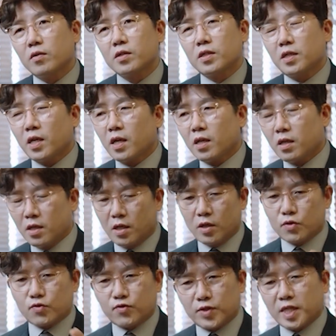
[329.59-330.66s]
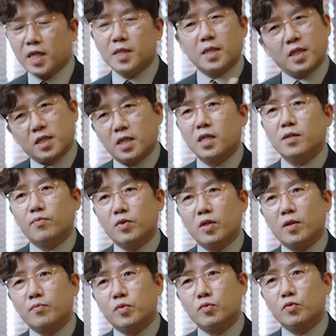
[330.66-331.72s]
그게 2시간, 3시간이
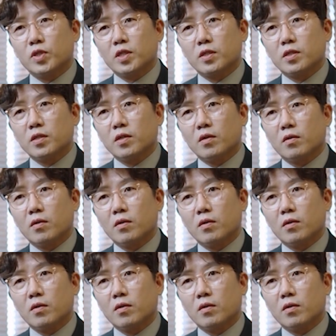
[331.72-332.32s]
필요한 부분이거든요.